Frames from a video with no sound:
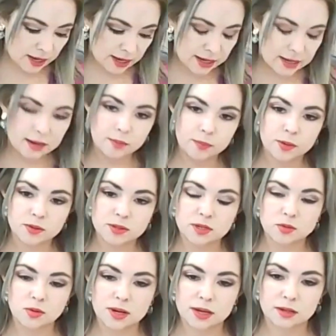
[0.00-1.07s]
eh, el
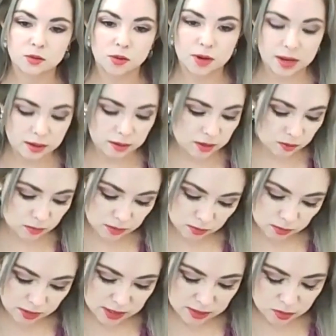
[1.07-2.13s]
proceso electoral, yo
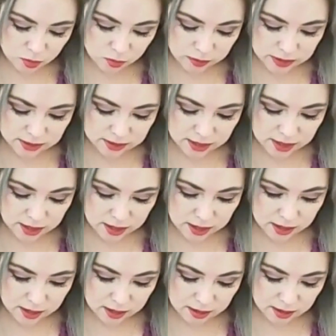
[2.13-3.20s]
digo, ya
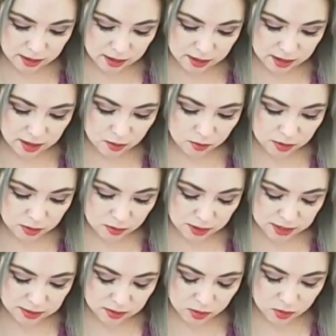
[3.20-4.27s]
estuviste en alguna
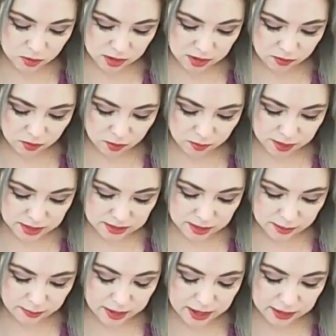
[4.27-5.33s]
ocasión, ya
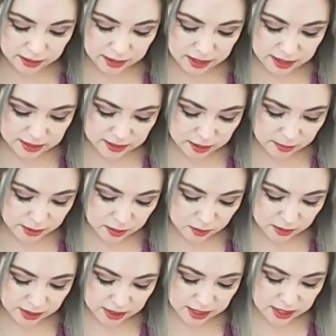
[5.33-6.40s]
formaste parte, ya sabes
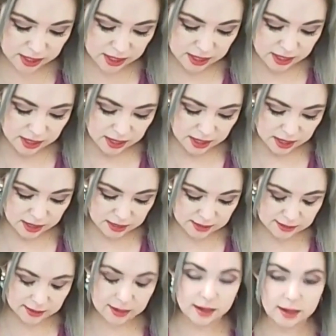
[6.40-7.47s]
lo que,
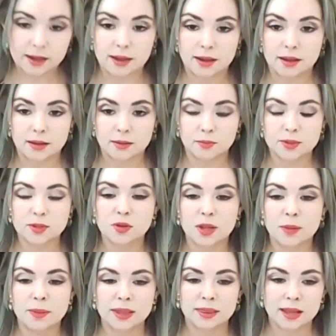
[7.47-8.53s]
este, pues lo
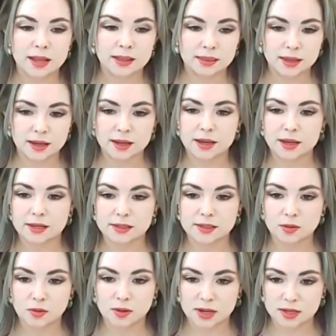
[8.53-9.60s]
demandante que es
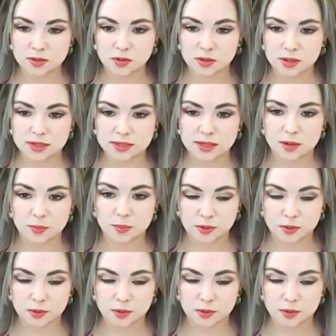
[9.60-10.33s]
en ocasiones el